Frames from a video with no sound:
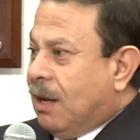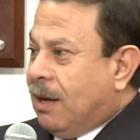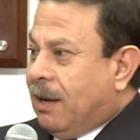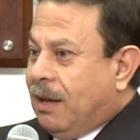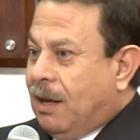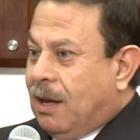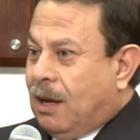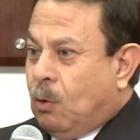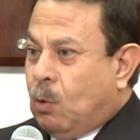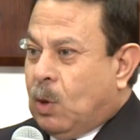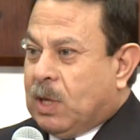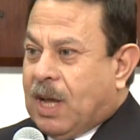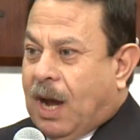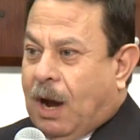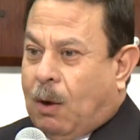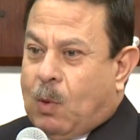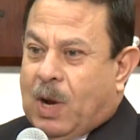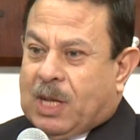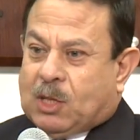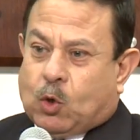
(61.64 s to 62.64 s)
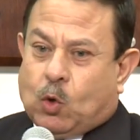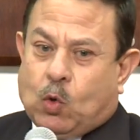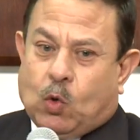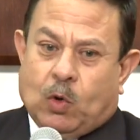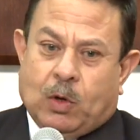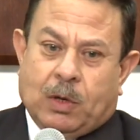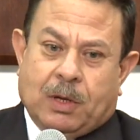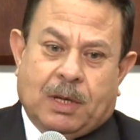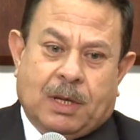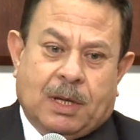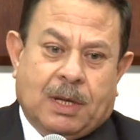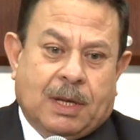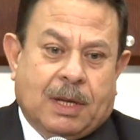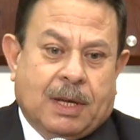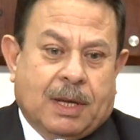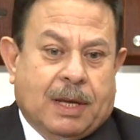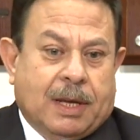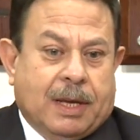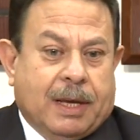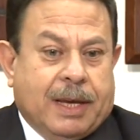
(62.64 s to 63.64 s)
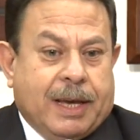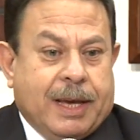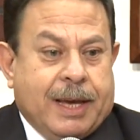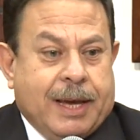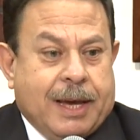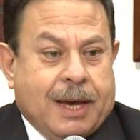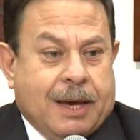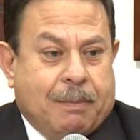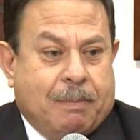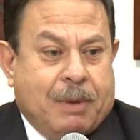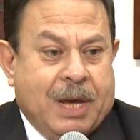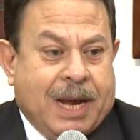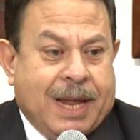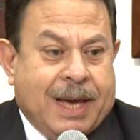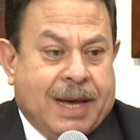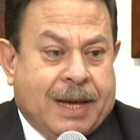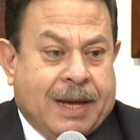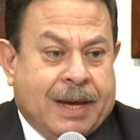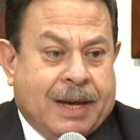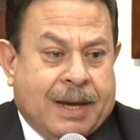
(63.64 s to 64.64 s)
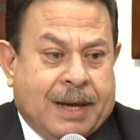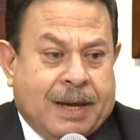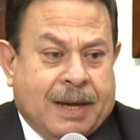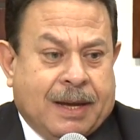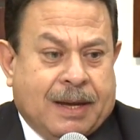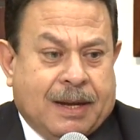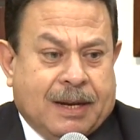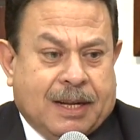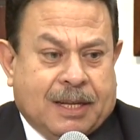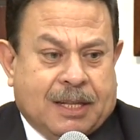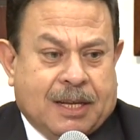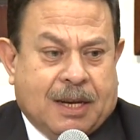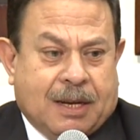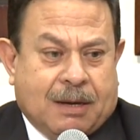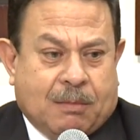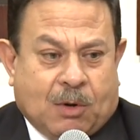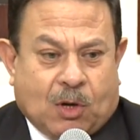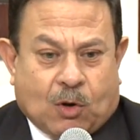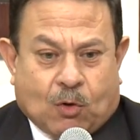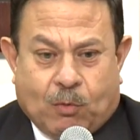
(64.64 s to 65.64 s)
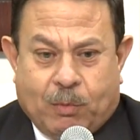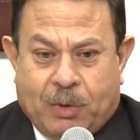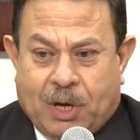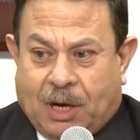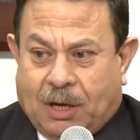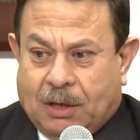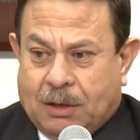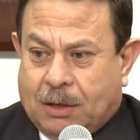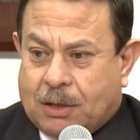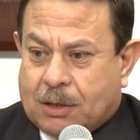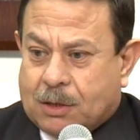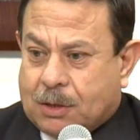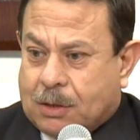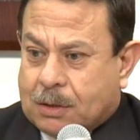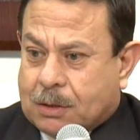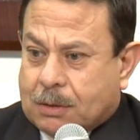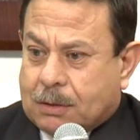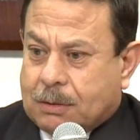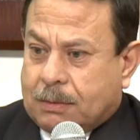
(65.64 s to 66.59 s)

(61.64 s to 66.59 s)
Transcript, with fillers: الله ودعوته هي بلا ندامة رومية 11